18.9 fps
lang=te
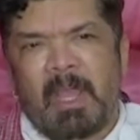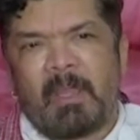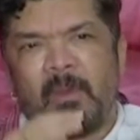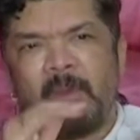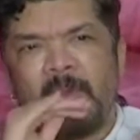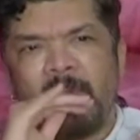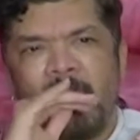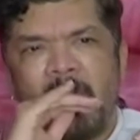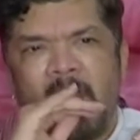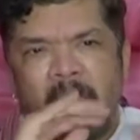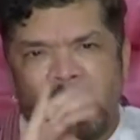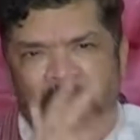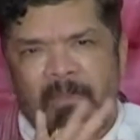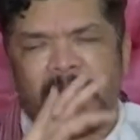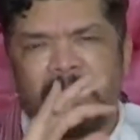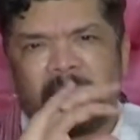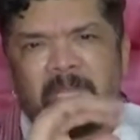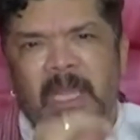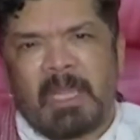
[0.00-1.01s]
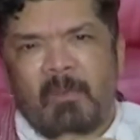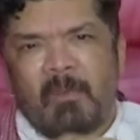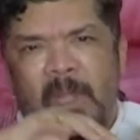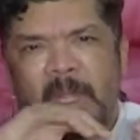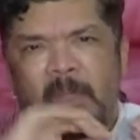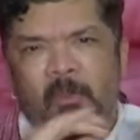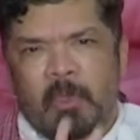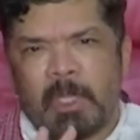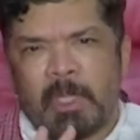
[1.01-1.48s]
గారు అరవింద్ గారు
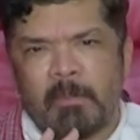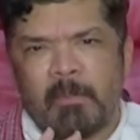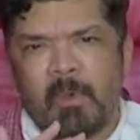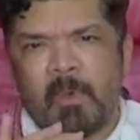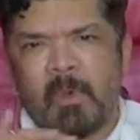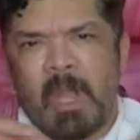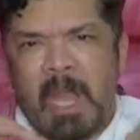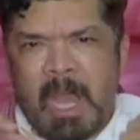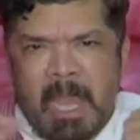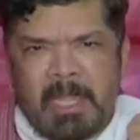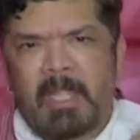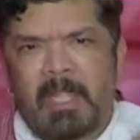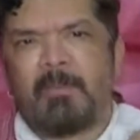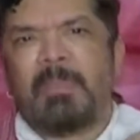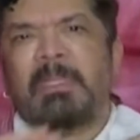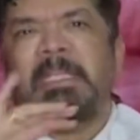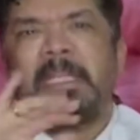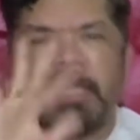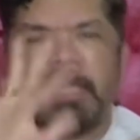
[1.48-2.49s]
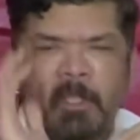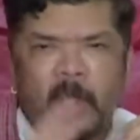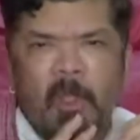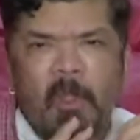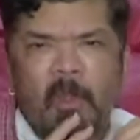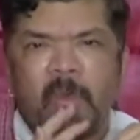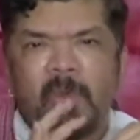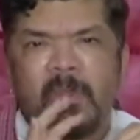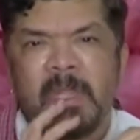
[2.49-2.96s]
వాళ్ళ కుటుంబం రెండు మంది
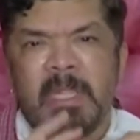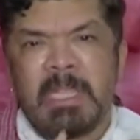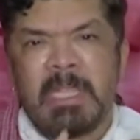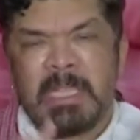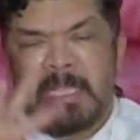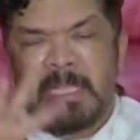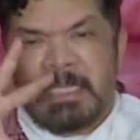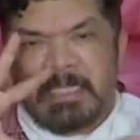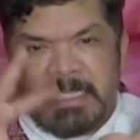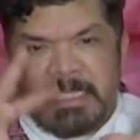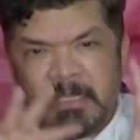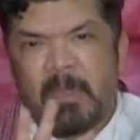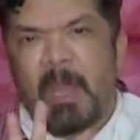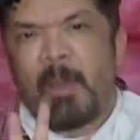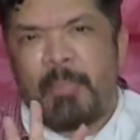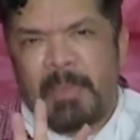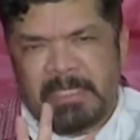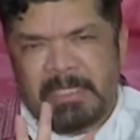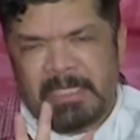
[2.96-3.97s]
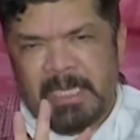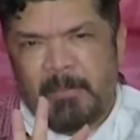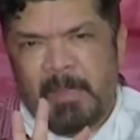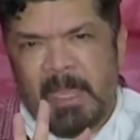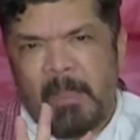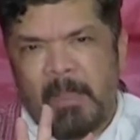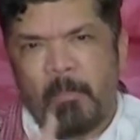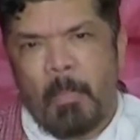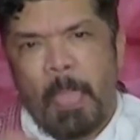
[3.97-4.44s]
హీరోలు సినిమా
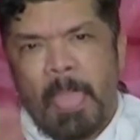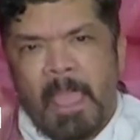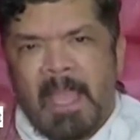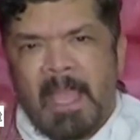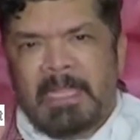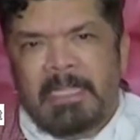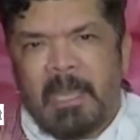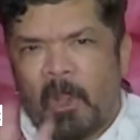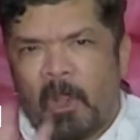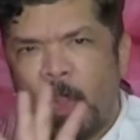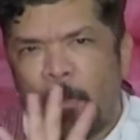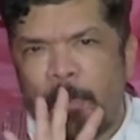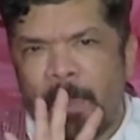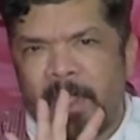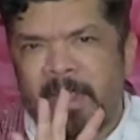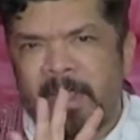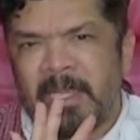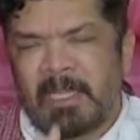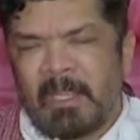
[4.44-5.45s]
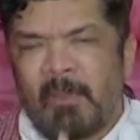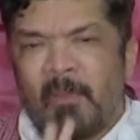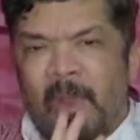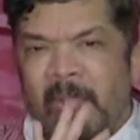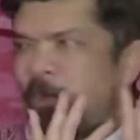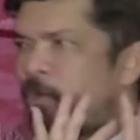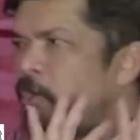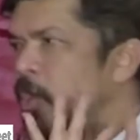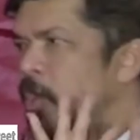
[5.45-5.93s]
పరిశ్రమ డెవలప్ అవడానికి
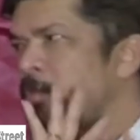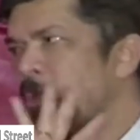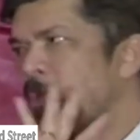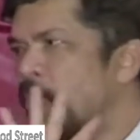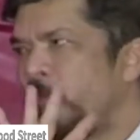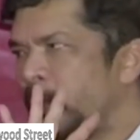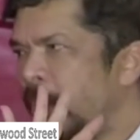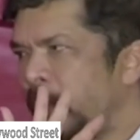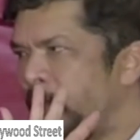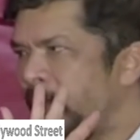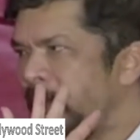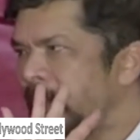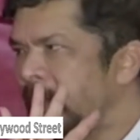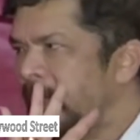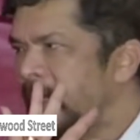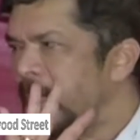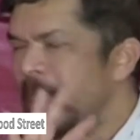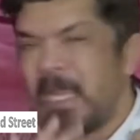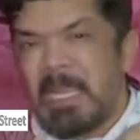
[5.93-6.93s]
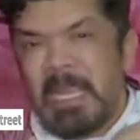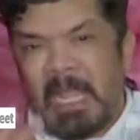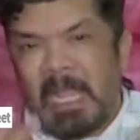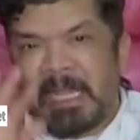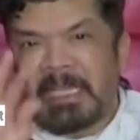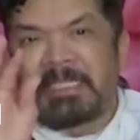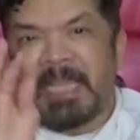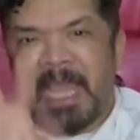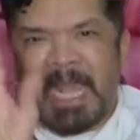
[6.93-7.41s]
వాళ్ళ కుటుంబం ఉపయోగపడింది
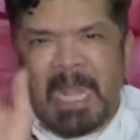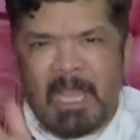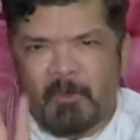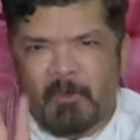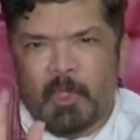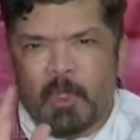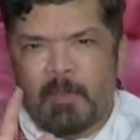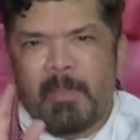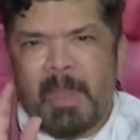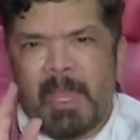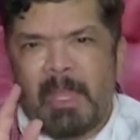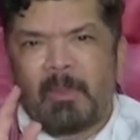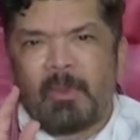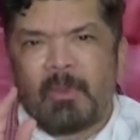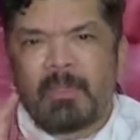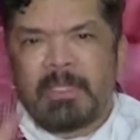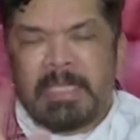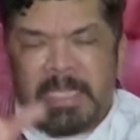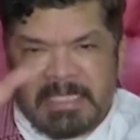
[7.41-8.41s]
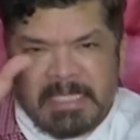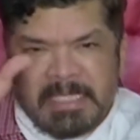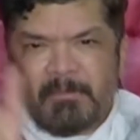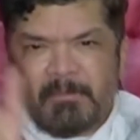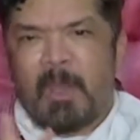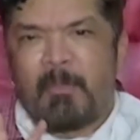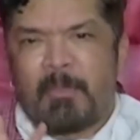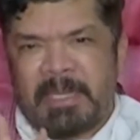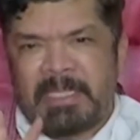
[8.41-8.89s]
అట్లా చాలా కుటుంబాలు ఈ
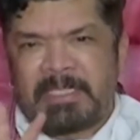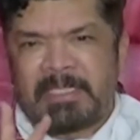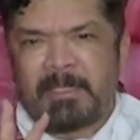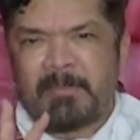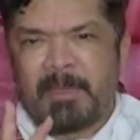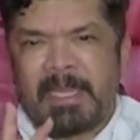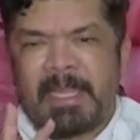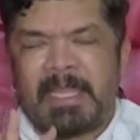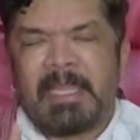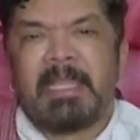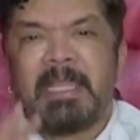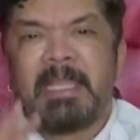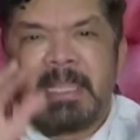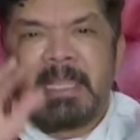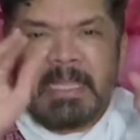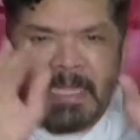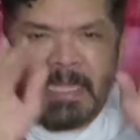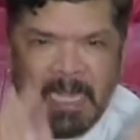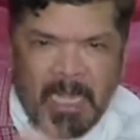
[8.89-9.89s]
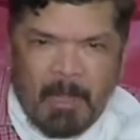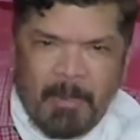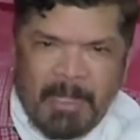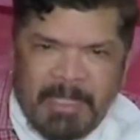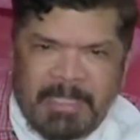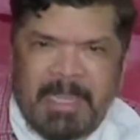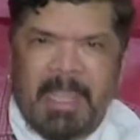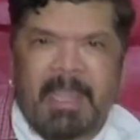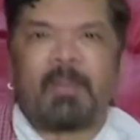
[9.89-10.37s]
సినిమా పరిశ్రమని
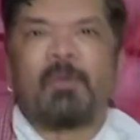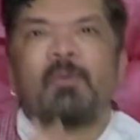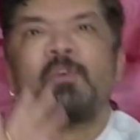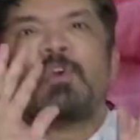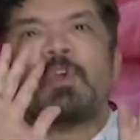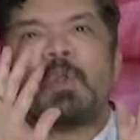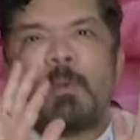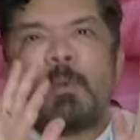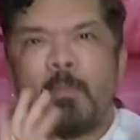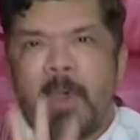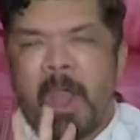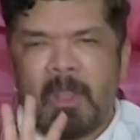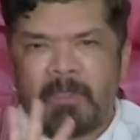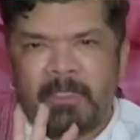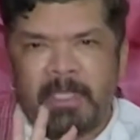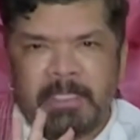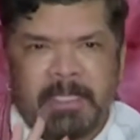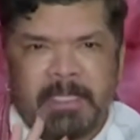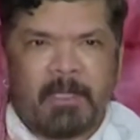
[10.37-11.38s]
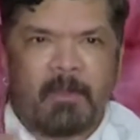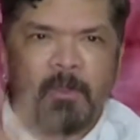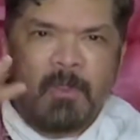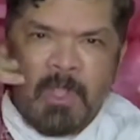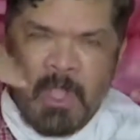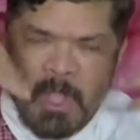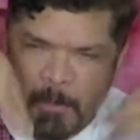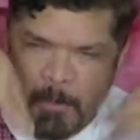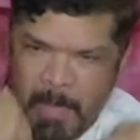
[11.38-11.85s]
నిలబెట్టారు బాగు చేశారు
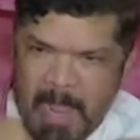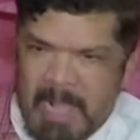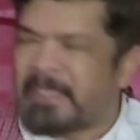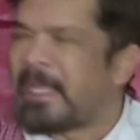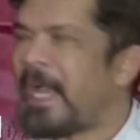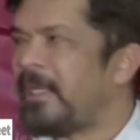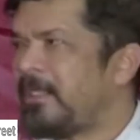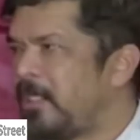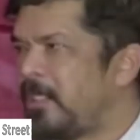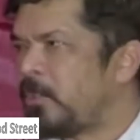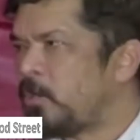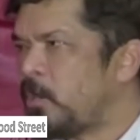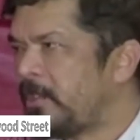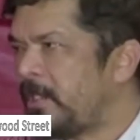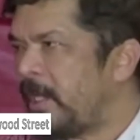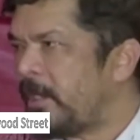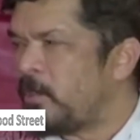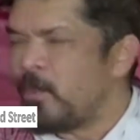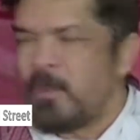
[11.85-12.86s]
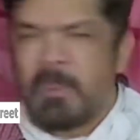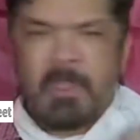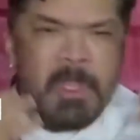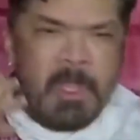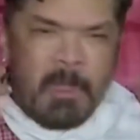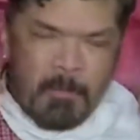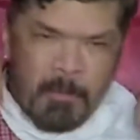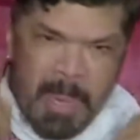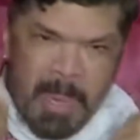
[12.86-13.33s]
మా దాకా తీసుకొచ్చారు
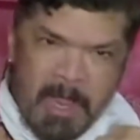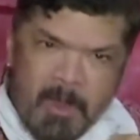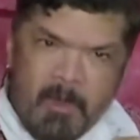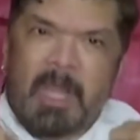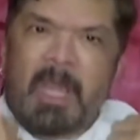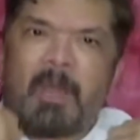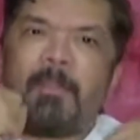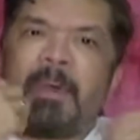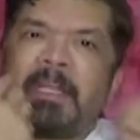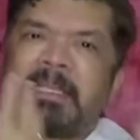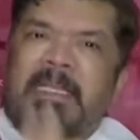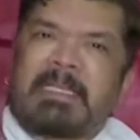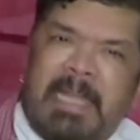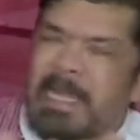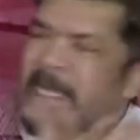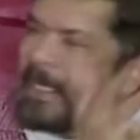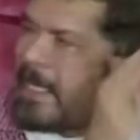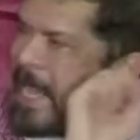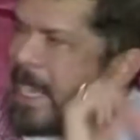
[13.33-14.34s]
మేము కూడా బతకడానికి